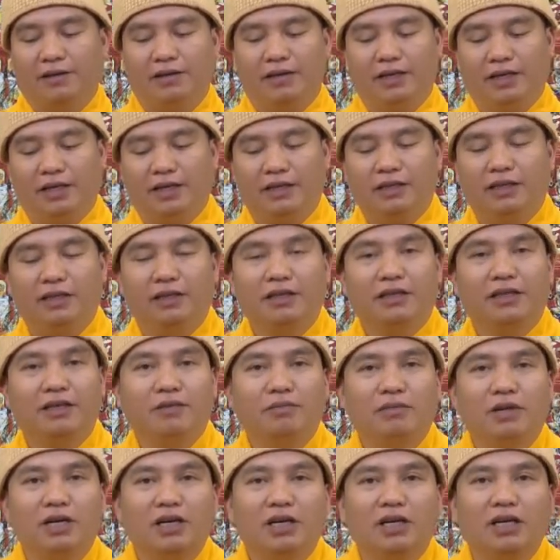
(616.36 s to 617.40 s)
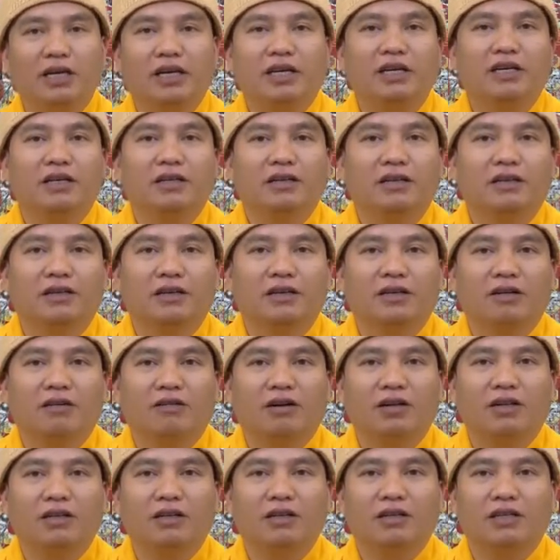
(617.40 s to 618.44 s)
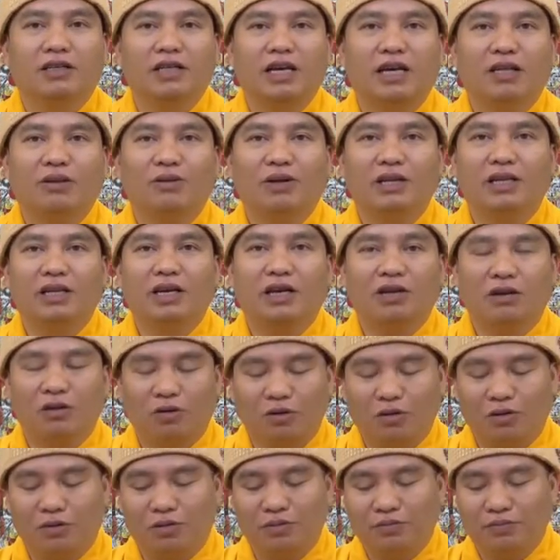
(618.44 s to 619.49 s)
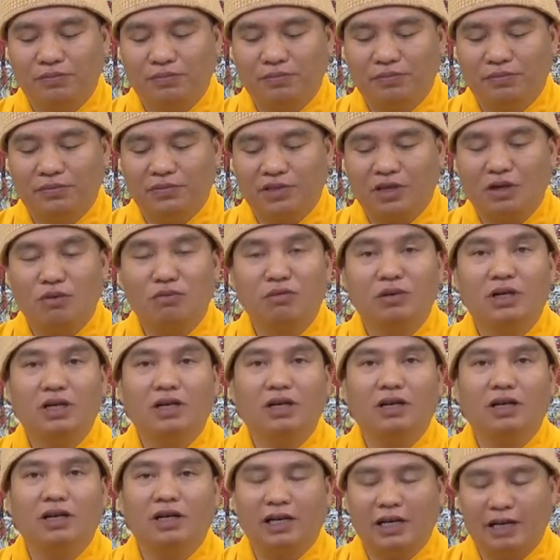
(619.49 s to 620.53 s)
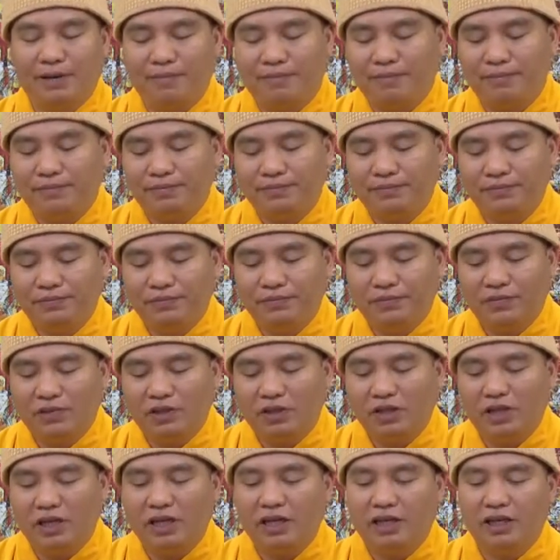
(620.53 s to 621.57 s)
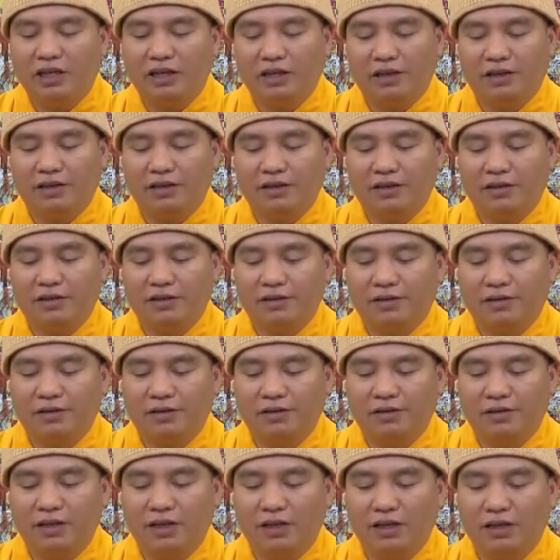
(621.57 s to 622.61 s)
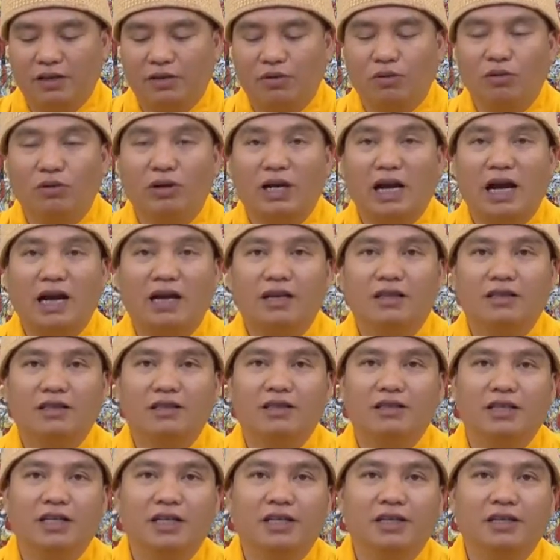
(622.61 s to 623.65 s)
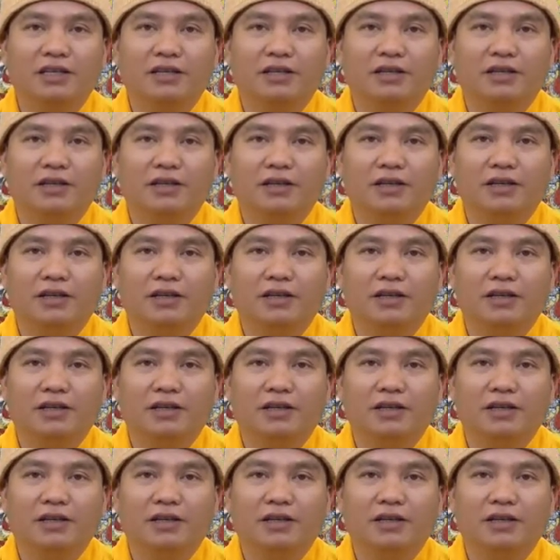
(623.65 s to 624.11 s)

để để bước lên con đường giải thoát giác ngộ công đức lớn lắm cho nên phải cố gắng giữ gìn